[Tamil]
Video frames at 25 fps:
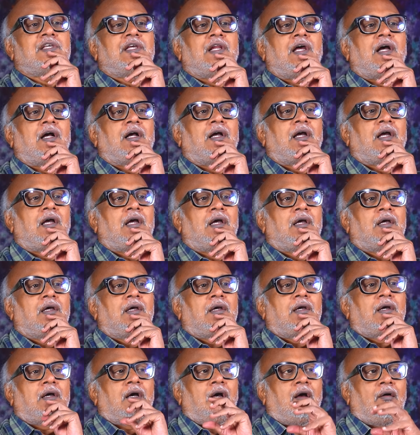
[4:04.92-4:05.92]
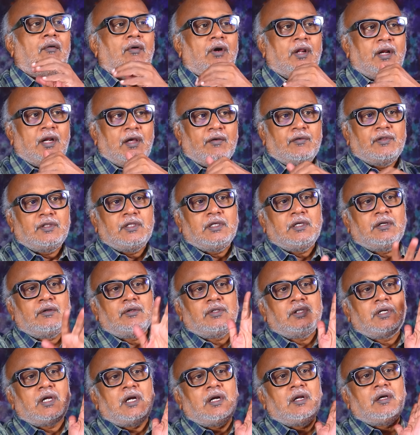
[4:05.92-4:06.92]
செய்கிறாங்க அவங்கள நான் வந்து
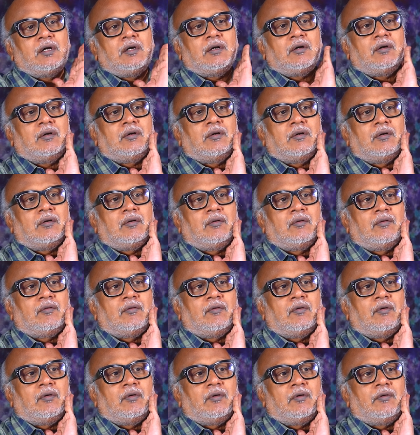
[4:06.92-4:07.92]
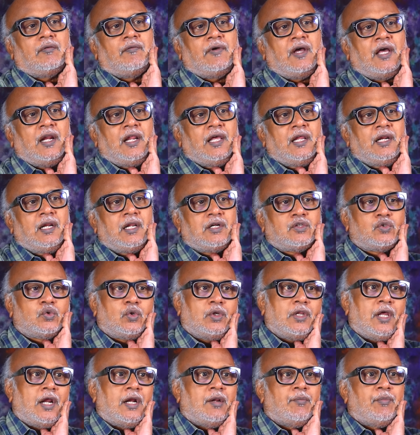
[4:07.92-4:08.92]
இருபது நாள் வேலை இல்லைன்னு
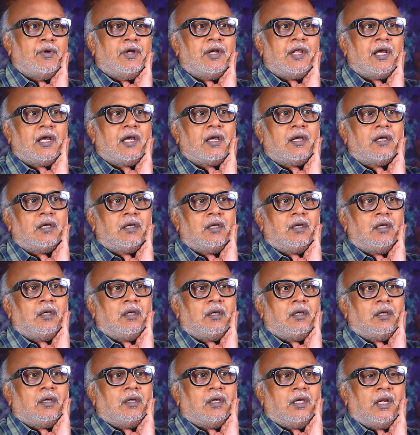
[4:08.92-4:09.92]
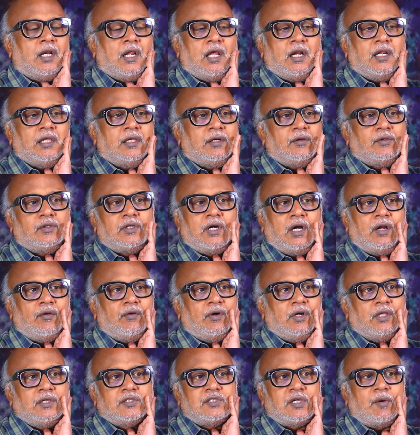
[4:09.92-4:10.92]
சொல்லி அனுப்பிட்டேன் என்னால் இருபது நாள்
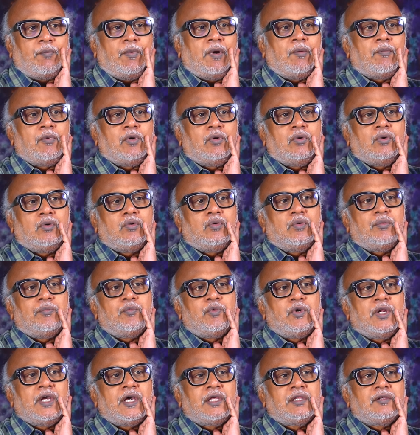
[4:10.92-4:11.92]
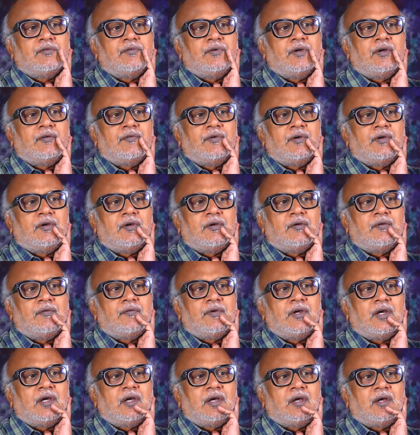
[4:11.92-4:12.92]
அவங்களுக்கு சம்பளமும் கொடுக்க முடியாது
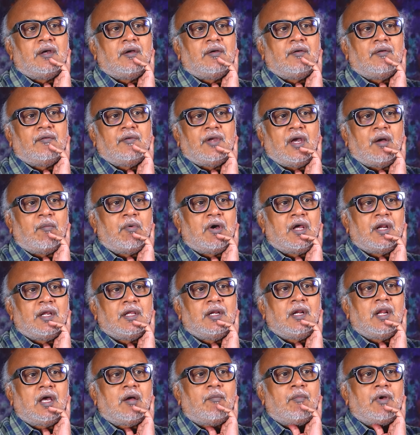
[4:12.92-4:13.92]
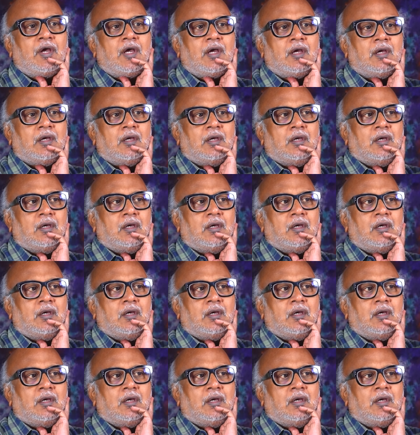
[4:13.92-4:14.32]
வியாபாரம் இல்லாமல்